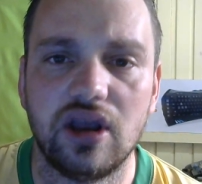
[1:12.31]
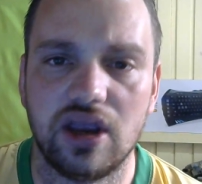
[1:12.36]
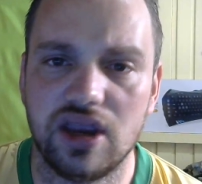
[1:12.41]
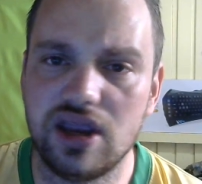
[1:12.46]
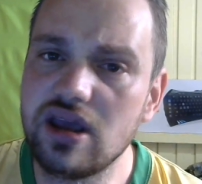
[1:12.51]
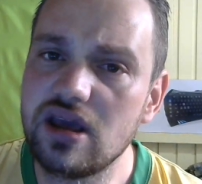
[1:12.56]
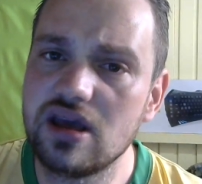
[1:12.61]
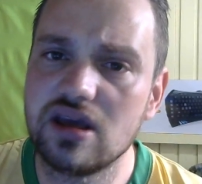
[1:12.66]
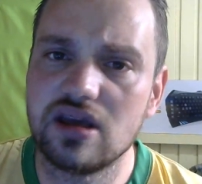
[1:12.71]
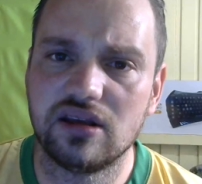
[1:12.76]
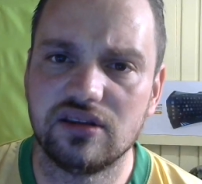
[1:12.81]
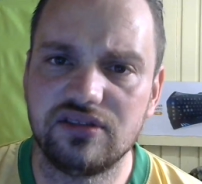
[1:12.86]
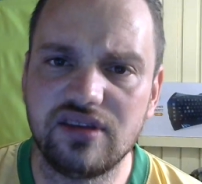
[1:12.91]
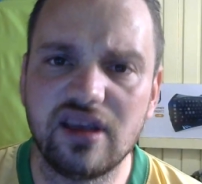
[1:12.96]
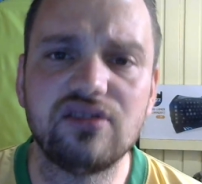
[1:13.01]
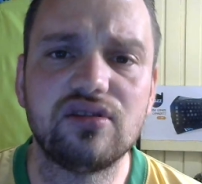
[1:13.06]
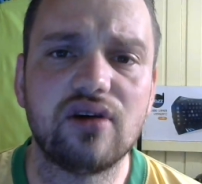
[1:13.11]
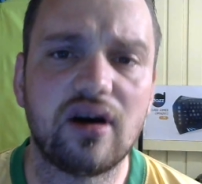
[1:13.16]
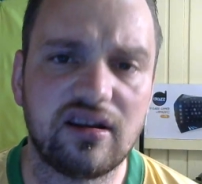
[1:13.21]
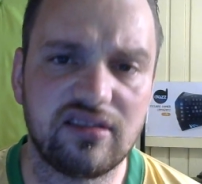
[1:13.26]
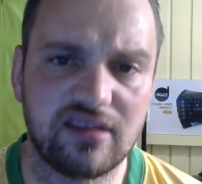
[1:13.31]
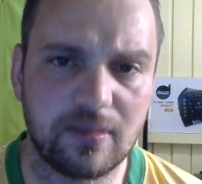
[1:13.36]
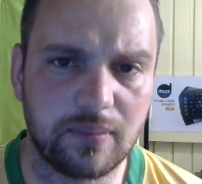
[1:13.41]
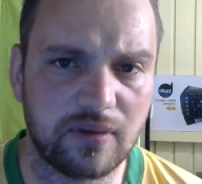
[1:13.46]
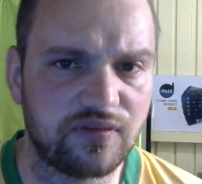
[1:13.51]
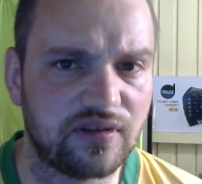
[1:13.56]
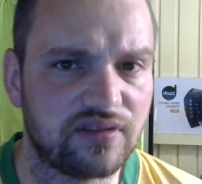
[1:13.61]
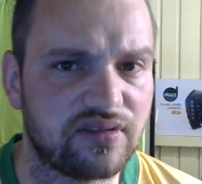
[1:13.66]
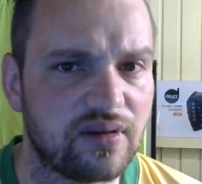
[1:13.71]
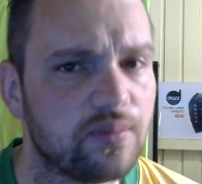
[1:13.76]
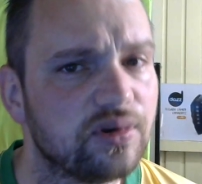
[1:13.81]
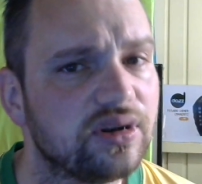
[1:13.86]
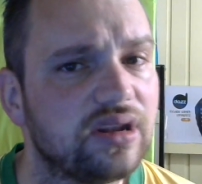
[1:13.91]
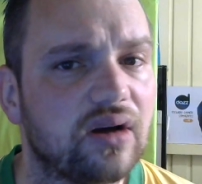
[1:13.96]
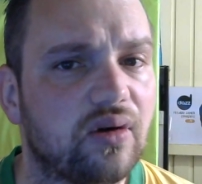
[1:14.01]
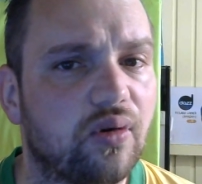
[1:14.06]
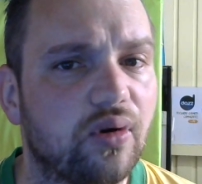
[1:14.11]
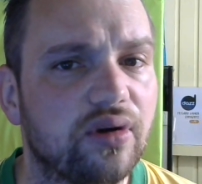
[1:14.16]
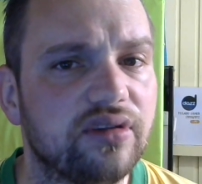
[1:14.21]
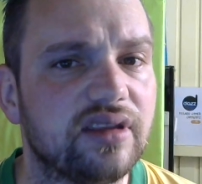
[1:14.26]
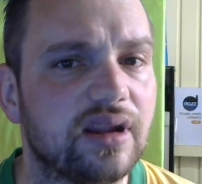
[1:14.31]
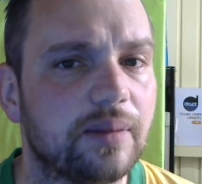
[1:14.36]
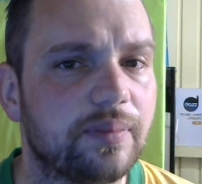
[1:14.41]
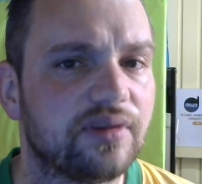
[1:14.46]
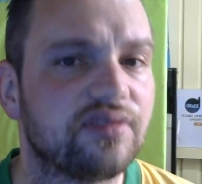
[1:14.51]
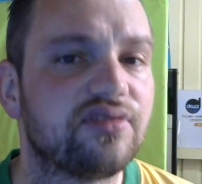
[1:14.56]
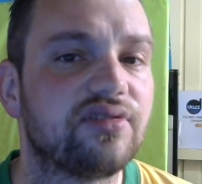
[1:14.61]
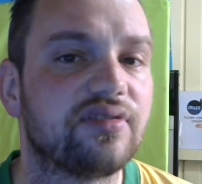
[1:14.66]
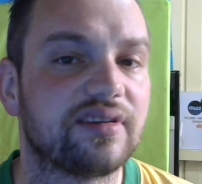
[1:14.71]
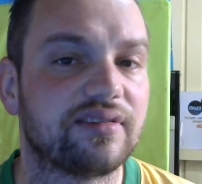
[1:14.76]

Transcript: E 6 horas dá pra fazer muita coisa, dá pra